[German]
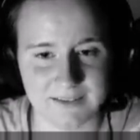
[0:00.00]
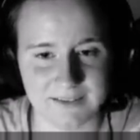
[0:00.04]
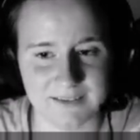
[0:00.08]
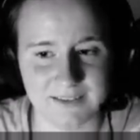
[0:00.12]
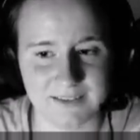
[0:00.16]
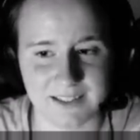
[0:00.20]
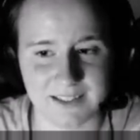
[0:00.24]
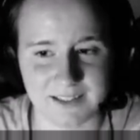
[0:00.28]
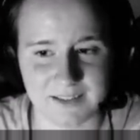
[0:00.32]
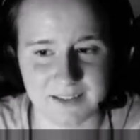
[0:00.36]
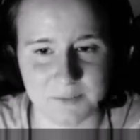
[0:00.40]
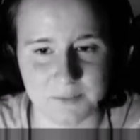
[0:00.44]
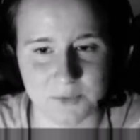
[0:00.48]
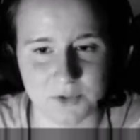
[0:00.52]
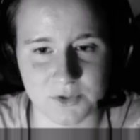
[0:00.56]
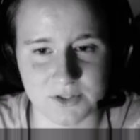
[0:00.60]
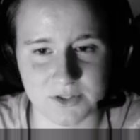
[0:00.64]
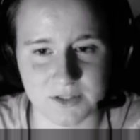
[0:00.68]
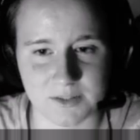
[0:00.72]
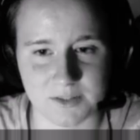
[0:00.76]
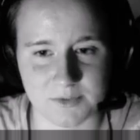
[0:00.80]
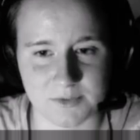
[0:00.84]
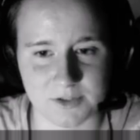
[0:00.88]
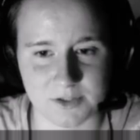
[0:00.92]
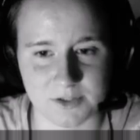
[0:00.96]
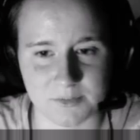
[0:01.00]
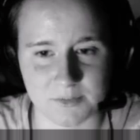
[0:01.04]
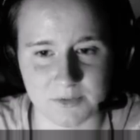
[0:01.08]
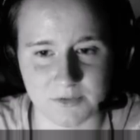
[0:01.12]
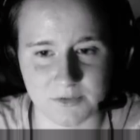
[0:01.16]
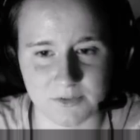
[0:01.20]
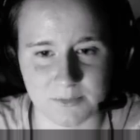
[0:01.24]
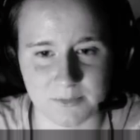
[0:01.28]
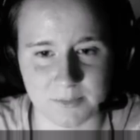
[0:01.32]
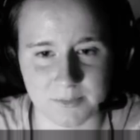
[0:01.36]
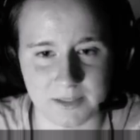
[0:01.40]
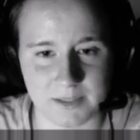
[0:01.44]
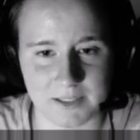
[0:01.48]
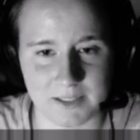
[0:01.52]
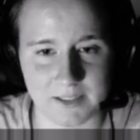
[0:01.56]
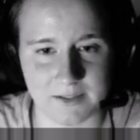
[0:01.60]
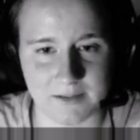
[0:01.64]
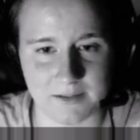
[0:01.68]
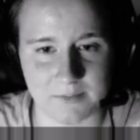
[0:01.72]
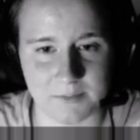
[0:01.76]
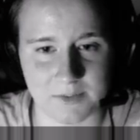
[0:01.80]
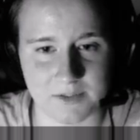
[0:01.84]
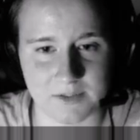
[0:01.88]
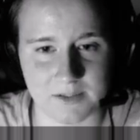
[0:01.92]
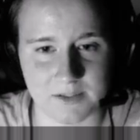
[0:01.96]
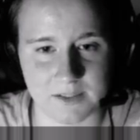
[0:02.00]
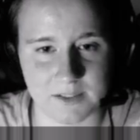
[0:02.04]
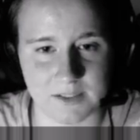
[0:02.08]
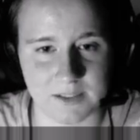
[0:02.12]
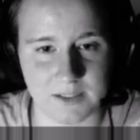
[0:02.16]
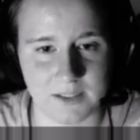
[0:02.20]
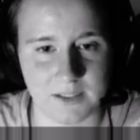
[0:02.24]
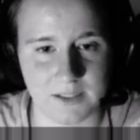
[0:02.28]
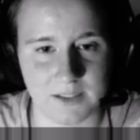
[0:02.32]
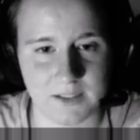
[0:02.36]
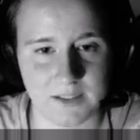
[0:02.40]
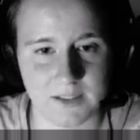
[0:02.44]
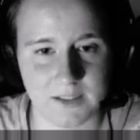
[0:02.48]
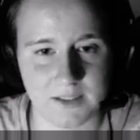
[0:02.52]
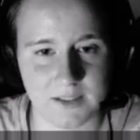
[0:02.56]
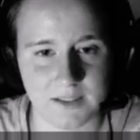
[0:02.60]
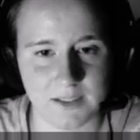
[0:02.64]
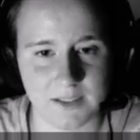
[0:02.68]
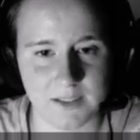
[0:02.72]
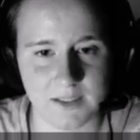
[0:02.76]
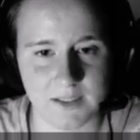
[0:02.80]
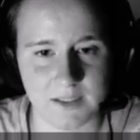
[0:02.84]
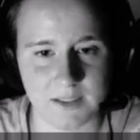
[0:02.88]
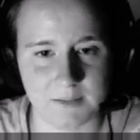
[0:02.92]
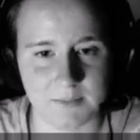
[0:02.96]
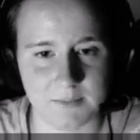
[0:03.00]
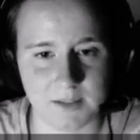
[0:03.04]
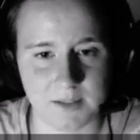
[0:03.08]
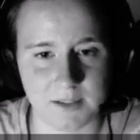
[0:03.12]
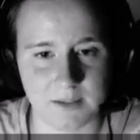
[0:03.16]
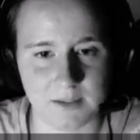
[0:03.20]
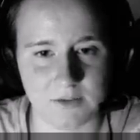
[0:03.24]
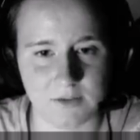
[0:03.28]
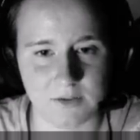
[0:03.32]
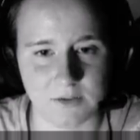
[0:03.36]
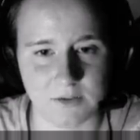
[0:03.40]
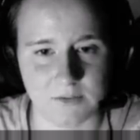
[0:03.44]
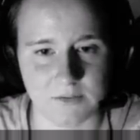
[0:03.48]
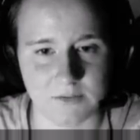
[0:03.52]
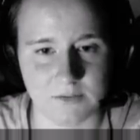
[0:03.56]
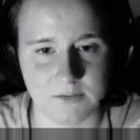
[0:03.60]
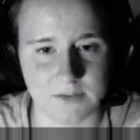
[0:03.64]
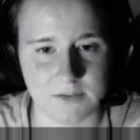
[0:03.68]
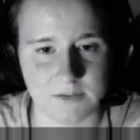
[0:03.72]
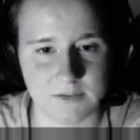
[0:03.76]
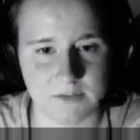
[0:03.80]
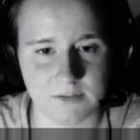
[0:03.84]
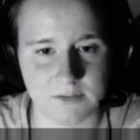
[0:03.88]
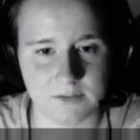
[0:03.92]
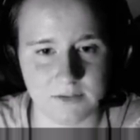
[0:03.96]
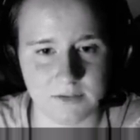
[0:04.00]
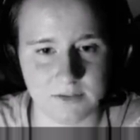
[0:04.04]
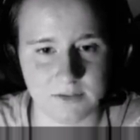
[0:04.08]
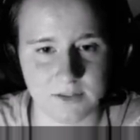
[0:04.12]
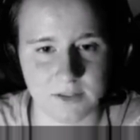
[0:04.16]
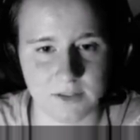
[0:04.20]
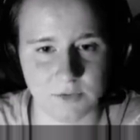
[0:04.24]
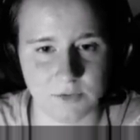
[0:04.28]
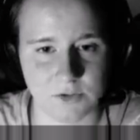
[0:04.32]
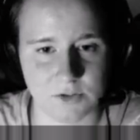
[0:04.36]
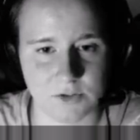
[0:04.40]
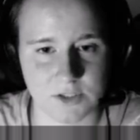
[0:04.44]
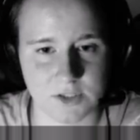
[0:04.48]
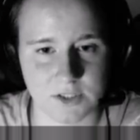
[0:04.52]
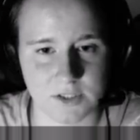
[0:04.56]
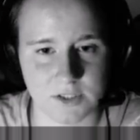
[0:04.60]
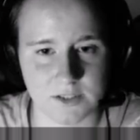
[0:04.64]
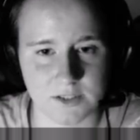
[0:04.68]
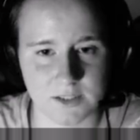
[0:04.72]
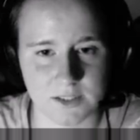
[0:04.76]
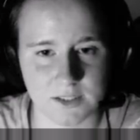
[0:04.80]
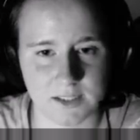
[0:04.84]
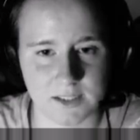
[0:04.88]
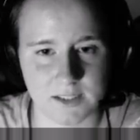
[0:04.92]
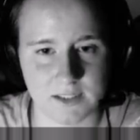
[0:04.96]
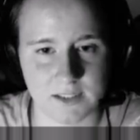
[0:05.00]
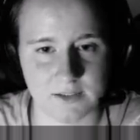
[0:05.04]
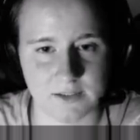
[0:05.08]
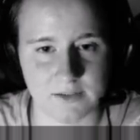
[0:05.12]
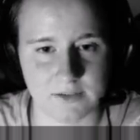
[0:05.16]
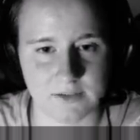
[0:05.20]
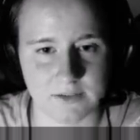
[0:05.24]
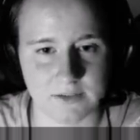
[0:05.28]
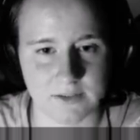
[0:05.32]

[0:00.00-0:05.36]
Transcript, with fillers: Ja, die mussten am Zombie vorbei. Einer musste den mitnehmen. Oh, er wusste nicht, dass er der Keller ist.